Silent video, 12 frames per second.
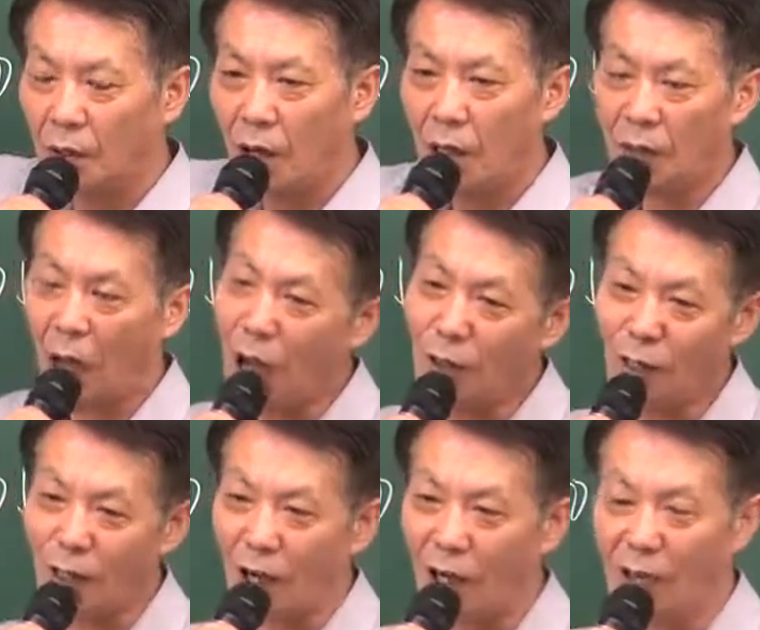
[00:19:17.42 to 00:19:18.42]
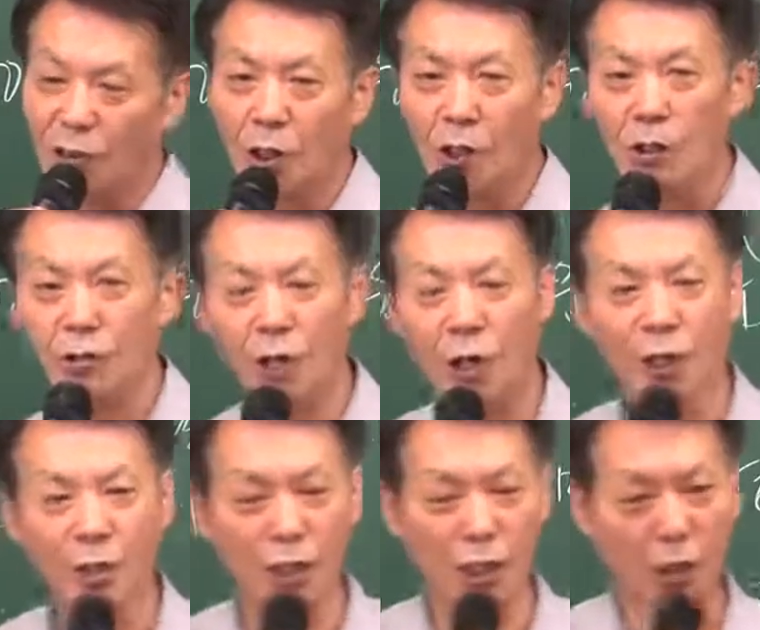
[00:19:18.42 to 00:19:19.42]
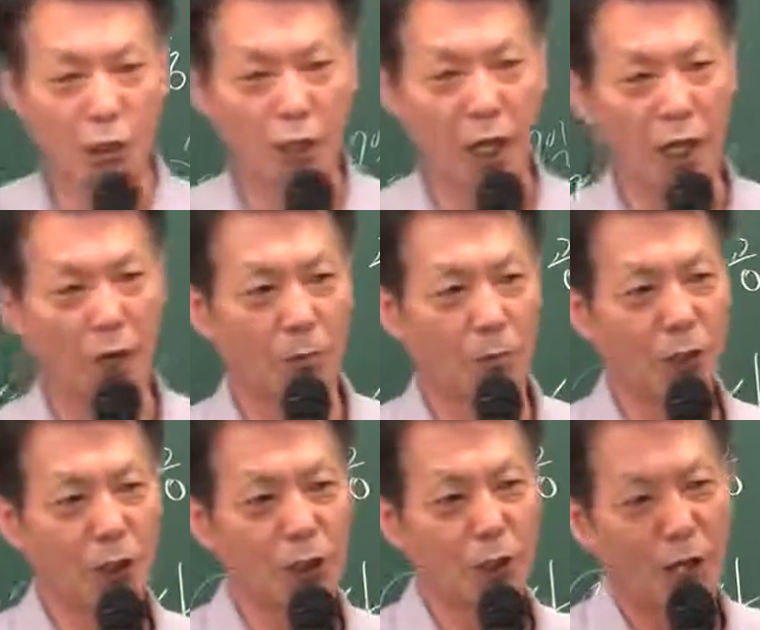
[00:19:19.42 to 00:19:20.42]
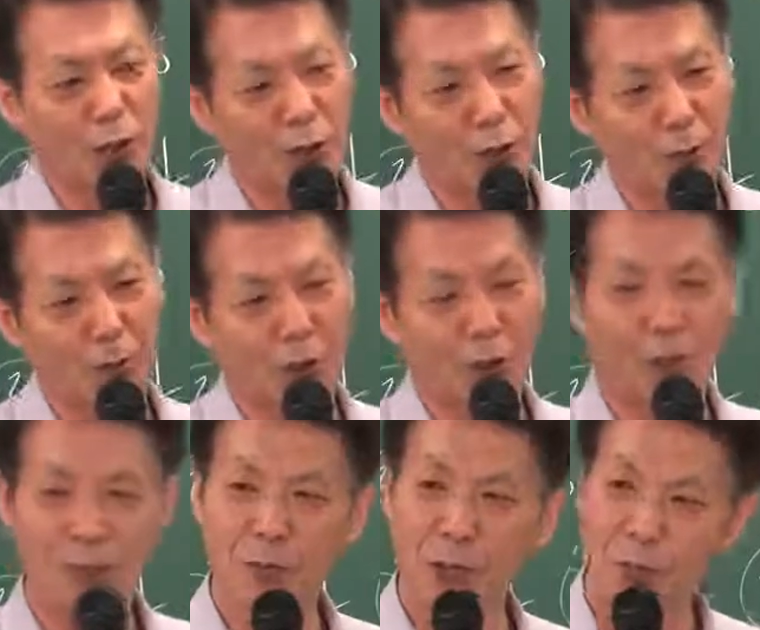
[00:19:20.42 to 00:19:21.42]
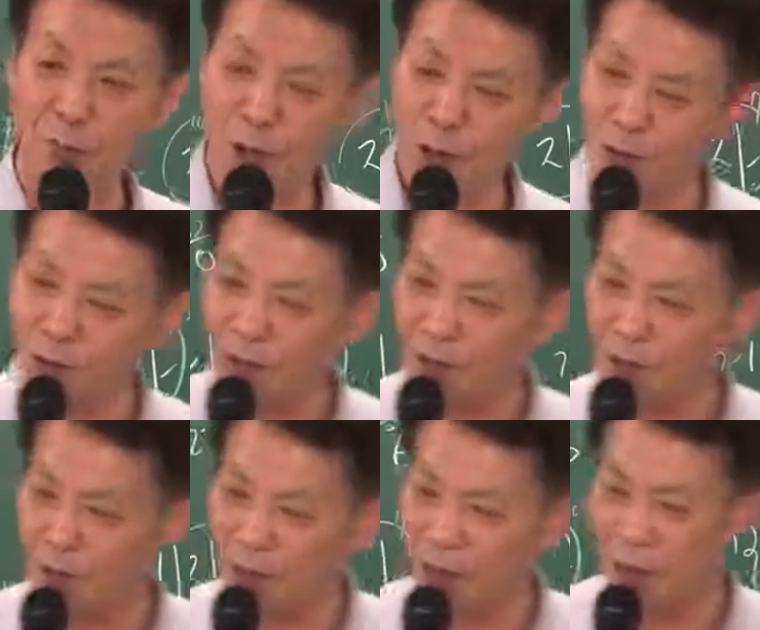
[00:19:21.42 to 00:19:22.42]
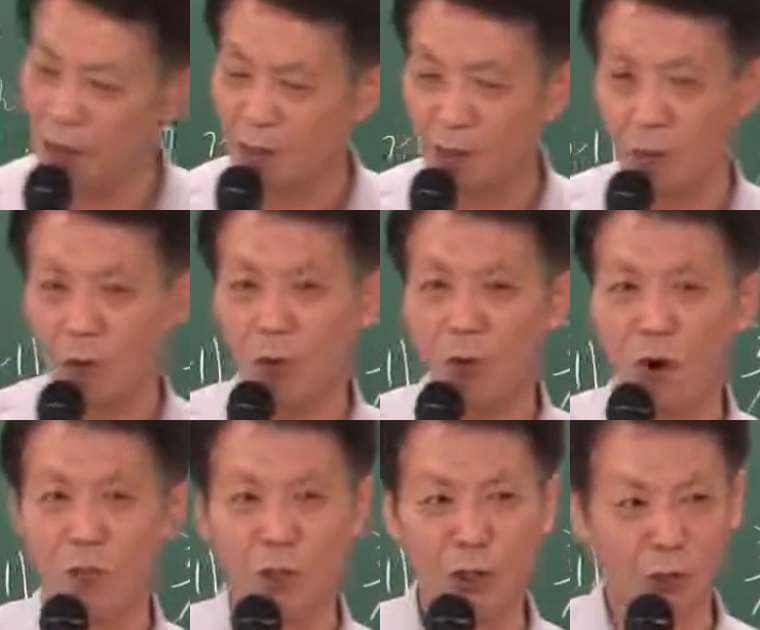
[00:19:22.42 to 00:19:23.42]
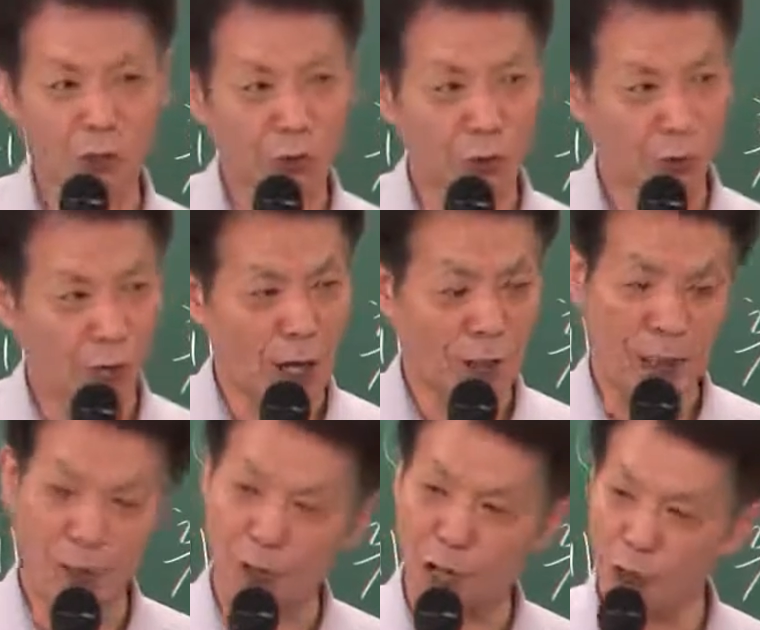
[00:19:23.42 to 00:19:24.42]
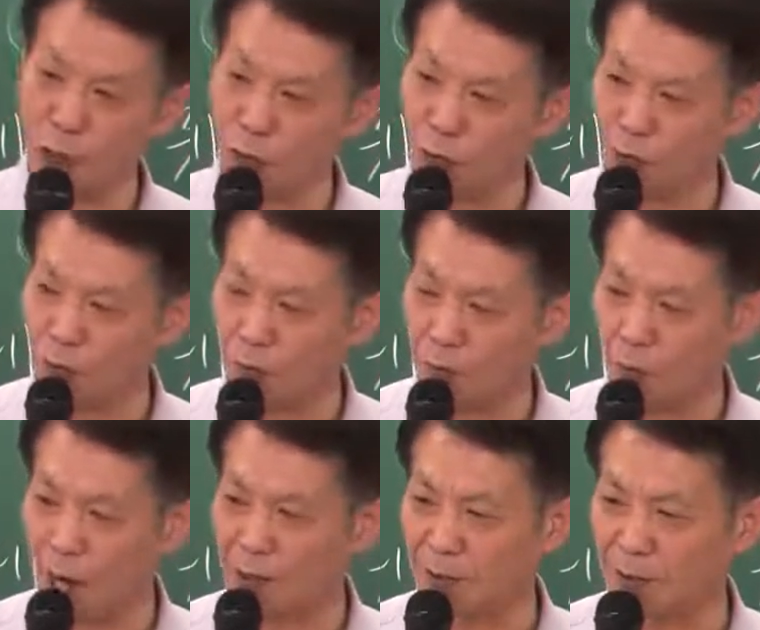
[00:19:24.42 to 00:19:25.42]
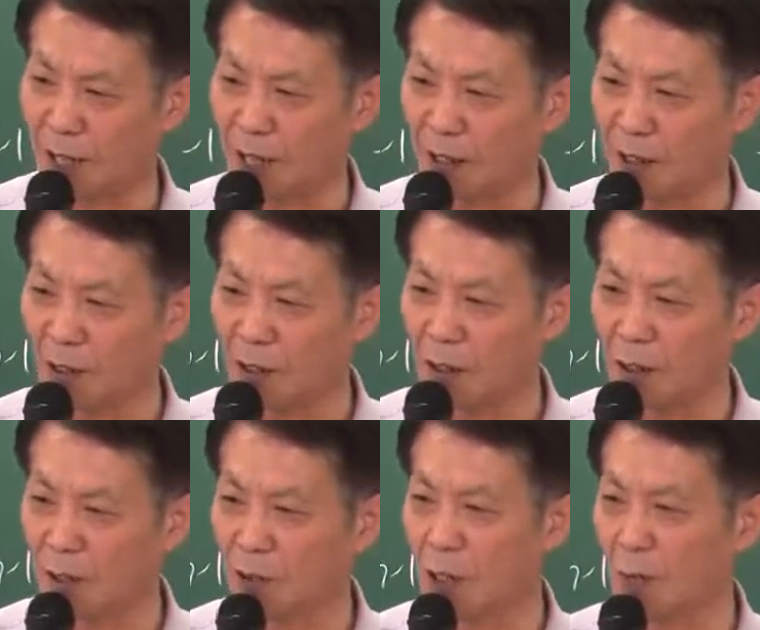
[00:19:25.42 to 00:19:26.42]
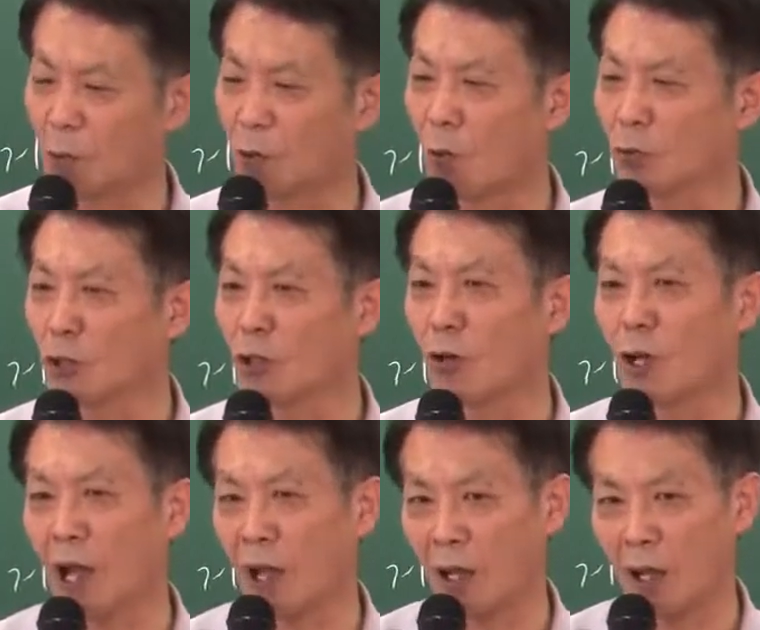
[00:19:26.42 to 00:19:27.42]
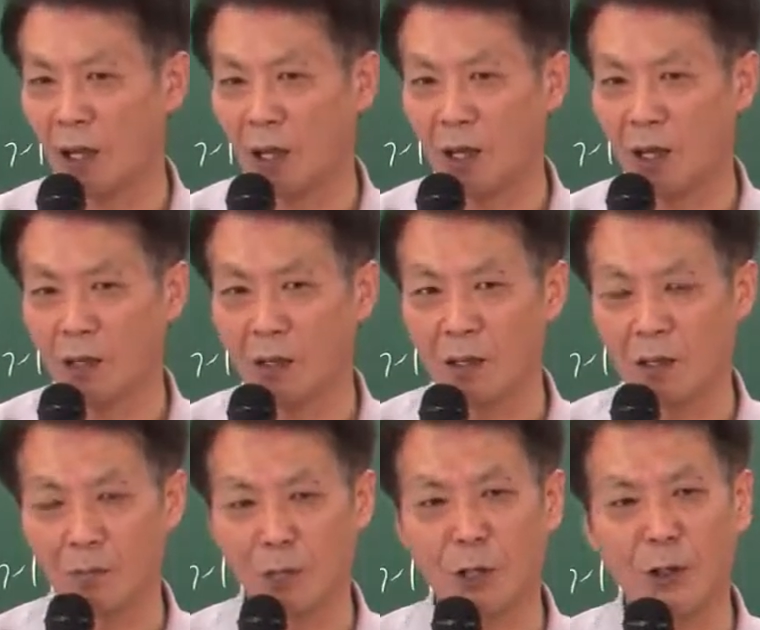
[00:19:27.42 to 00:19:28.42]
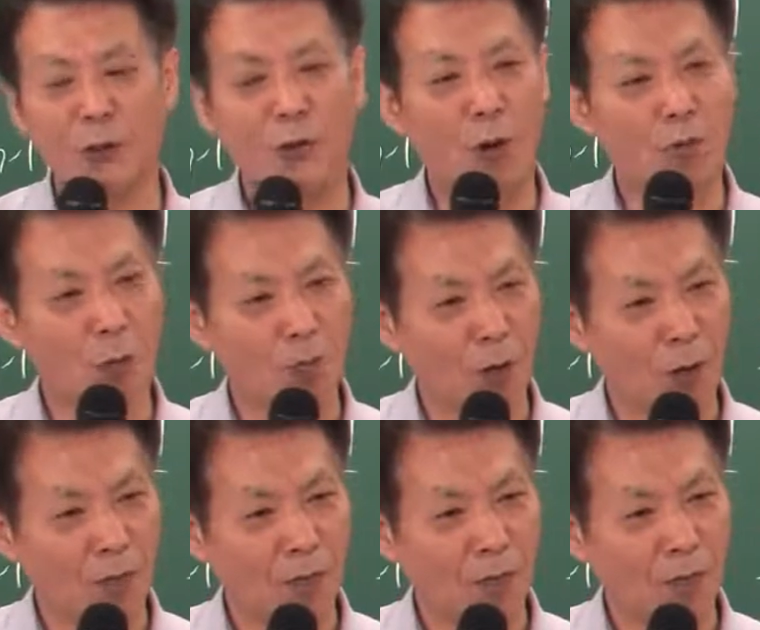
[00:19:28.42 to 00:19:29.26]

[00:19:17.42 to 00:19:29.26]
다 알잖아. 최근 1년 이내 업무정지 과태료 합쳐서 몇 번? 또 업무정지 또는 과태료 사유 발생. 그 다음 공정거래 몇 년 동안 몇 번?